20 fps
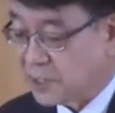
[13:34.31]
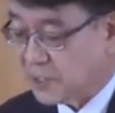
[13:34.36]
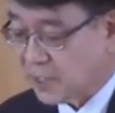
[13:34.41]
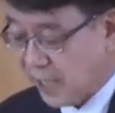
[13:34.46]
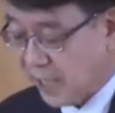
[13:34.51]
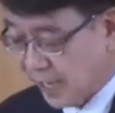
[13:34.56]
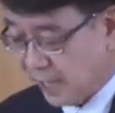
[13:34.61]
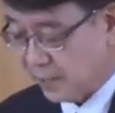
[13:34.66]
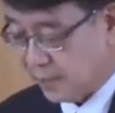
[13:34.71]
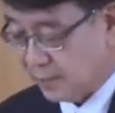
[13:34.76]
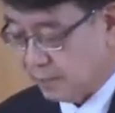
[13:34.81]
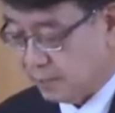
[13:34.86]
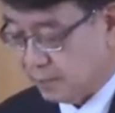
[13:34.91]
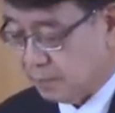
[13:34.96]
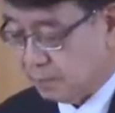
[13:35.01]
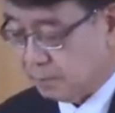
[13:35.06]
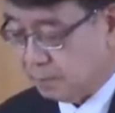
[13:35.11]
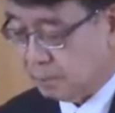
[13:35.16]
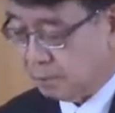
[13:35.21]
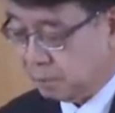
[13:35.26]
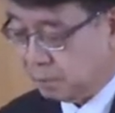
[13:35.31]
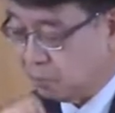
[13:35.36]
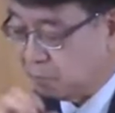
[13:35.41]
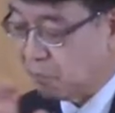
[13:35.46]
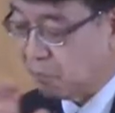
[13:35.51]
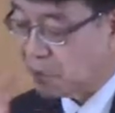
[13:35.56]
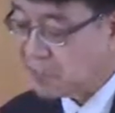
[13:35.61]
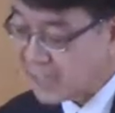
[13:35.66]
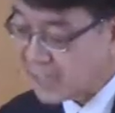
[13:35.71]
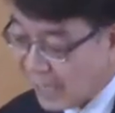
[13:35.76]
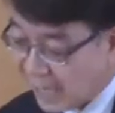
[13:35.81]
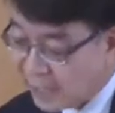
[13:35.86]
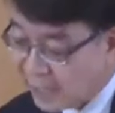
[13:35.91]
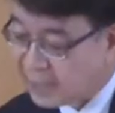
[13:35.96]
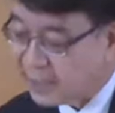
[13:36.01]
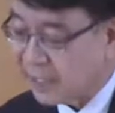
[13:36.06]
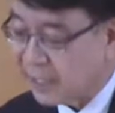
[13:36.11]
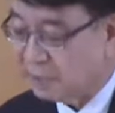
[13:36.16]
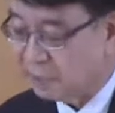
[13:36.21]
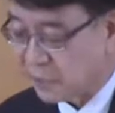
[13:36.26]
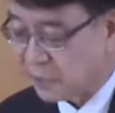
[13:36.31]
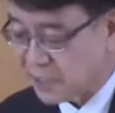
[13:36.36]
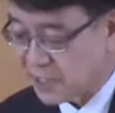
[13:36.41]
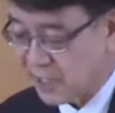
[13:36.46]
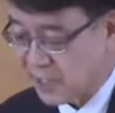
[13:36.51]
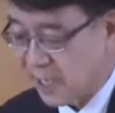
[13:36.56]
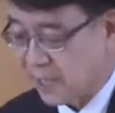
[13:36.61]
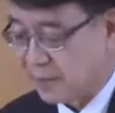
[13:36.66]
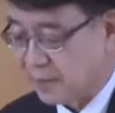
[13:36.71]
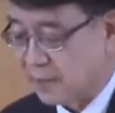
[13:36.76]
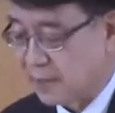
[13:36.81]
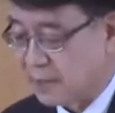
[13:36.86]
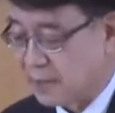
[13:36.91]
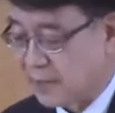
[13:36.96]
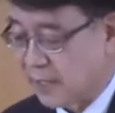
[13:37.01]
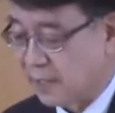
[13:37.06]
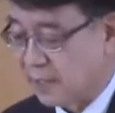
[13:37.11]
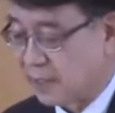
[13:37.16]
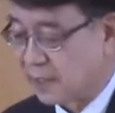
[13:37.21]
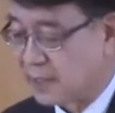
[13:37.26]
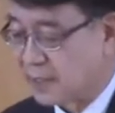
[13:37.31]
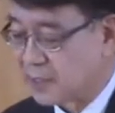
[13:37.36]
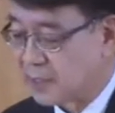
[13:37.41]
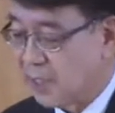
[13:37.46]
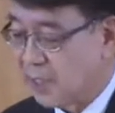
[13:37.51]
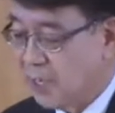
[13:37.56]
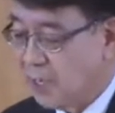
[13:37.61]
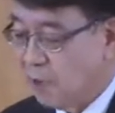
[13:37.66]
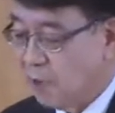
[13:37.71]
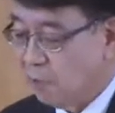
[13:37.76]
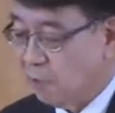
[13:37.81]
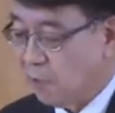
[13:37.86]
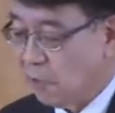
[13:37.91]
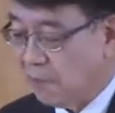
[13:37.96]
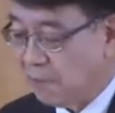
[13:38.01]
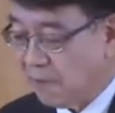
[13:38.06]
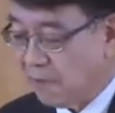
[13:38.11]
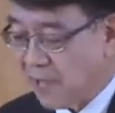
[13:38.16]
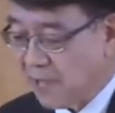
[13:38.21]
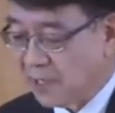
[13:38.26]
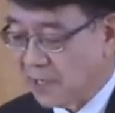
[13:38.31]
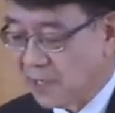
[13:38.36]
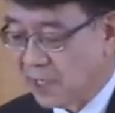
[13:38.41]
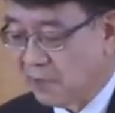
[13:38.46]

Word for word: 希伯来书第八章第八节，